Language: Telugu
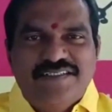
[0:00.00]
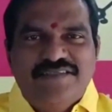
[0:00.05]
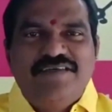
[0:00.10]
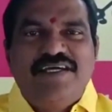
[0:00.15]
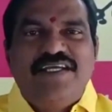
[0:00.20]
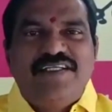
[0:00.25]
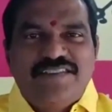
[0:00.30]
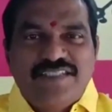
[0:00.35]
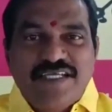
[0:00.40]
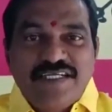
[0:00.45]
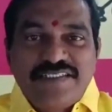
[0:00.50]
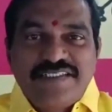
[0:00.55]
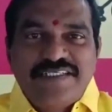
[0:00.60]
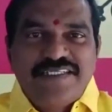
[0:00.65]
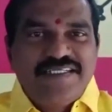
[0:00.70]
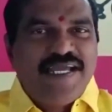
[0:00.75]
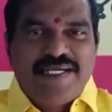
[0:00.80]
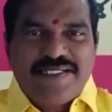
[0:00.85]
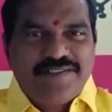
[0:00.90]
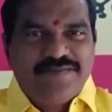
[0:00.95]
ఈవేళ
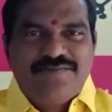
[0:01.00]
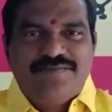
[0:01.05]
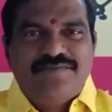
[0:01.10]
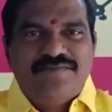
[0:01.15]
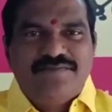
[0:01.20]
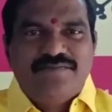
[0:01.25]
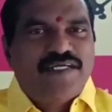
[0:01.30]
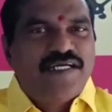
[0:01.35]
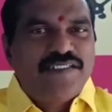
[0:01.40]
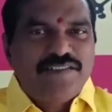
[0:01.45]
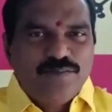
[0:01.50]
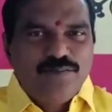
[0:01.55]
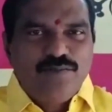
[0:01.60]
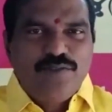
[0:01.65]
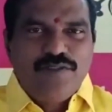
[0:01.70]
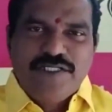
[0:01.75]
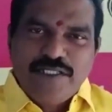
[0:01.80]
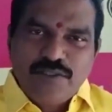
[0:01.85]
థర్టీ యాక్ట్ గతంలో